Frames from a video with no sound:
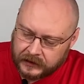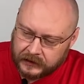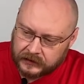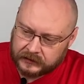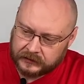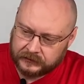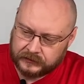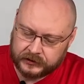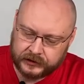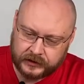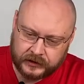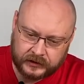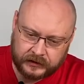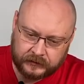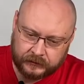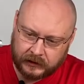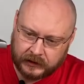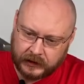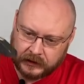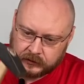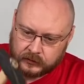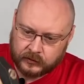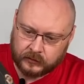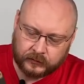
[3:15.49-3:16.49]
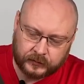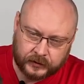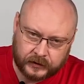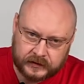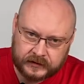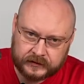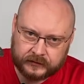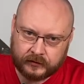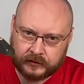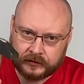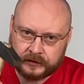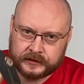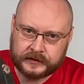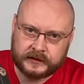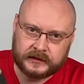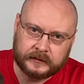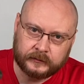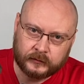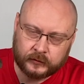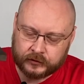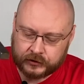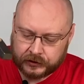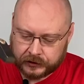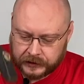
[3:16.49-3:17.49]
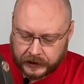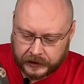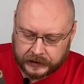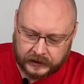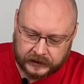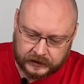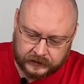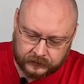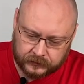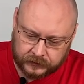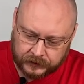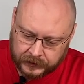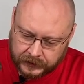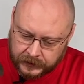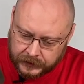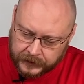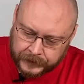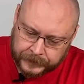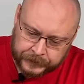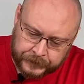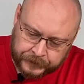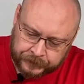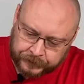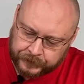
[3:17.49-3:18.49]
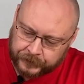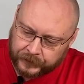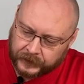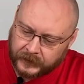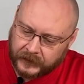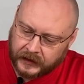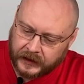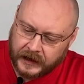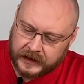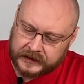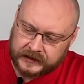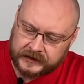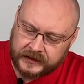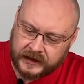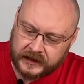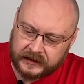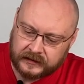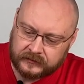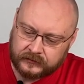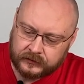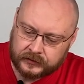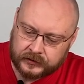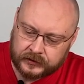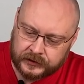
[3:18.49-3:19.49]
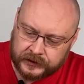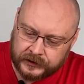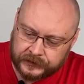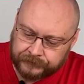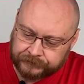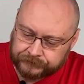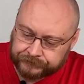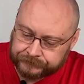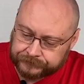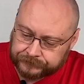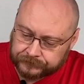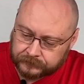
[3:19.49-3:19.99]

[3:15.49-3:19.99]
движение молотком производится немножко такие вот оттягивающие.